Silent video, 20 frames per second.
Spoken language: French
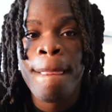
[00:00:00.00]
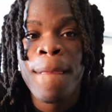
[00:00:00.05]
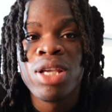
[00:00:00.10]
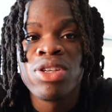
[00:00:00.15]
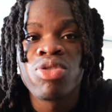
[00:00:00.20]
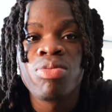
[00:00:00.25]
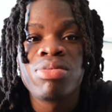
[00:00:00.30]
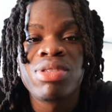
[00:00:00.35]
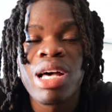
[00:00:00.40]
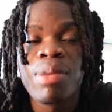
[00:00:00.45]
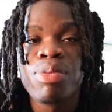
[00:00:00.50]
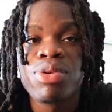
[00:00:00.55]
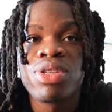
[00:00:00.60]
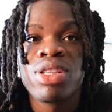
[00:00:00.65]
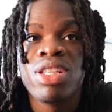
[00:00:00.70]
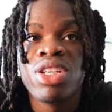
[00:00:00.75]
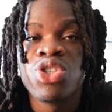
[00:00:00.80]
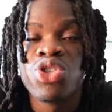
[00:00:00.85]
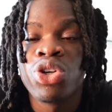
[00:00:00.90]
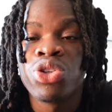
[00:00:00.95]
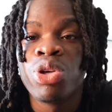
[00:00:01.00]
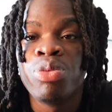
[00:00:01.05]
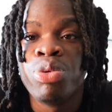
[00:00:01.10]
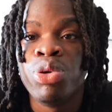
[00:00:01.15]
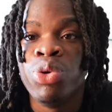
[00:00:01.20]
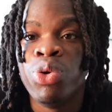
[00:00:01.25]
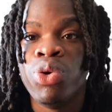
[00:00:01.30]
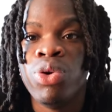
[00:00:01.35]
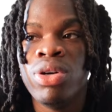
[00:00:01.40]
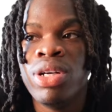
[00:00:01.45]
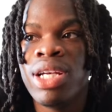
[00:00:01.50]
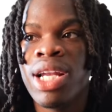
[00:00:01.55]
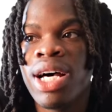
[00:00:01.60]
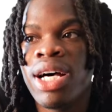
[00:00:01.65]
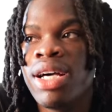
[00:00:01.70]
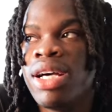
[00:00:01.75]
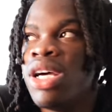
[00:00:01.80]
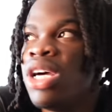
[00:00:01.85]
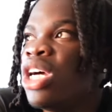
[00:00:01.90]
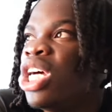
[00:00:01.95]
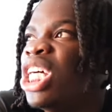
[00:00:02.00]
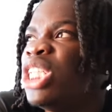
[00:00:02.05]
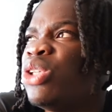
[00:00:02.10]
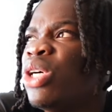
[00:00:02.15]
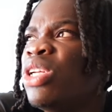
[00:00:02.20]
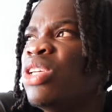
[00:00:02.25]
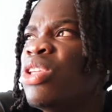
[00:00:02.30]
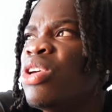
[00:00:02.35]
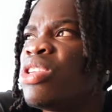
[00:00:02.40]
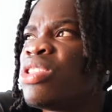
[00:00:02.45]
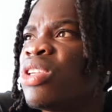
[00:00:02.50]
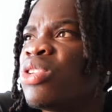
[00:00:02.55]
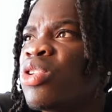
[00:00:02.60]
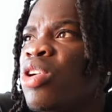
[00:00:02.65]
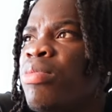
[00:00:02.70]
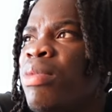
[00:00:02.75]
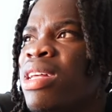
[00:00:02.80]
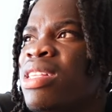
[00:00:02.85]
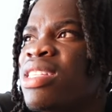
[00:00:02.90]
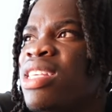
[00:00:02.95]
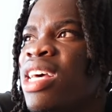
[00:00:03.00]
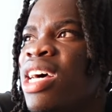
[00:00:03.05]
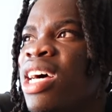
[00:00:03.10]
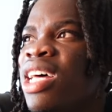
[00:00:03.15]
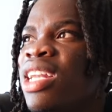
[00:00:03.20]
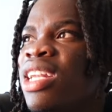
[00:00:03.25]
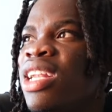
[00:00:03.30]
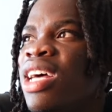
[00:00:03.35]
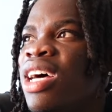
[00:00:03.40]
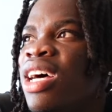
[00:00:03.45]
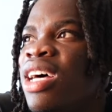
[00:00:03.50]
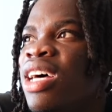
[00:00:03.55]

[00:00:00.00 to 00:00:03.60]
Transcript: J'ai commencé à poster des shorts un peu drôles là. Je suis allé dans un centre commercial